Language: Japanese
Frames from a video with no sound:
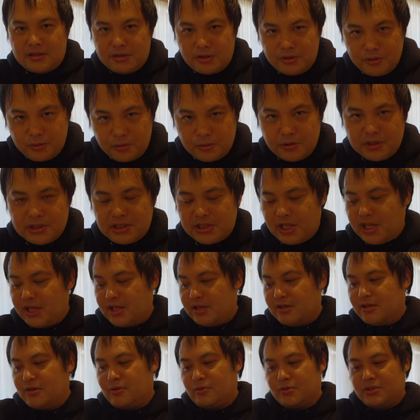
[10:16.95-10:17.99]
ということです
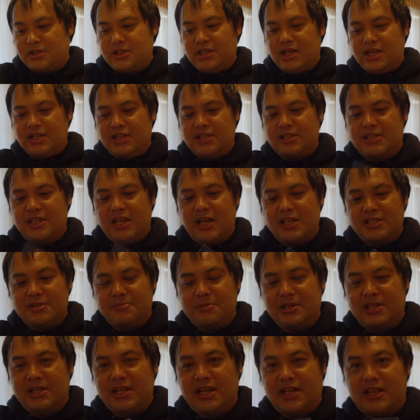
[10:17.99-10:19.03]
ね。こちらですね、
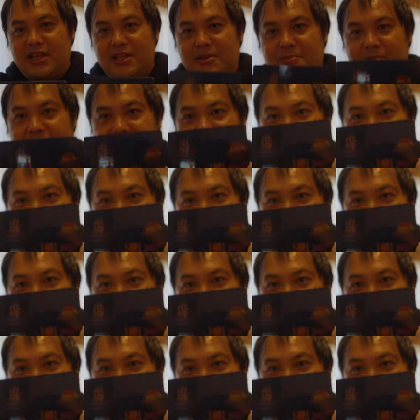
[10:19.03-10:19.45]
初めてやってま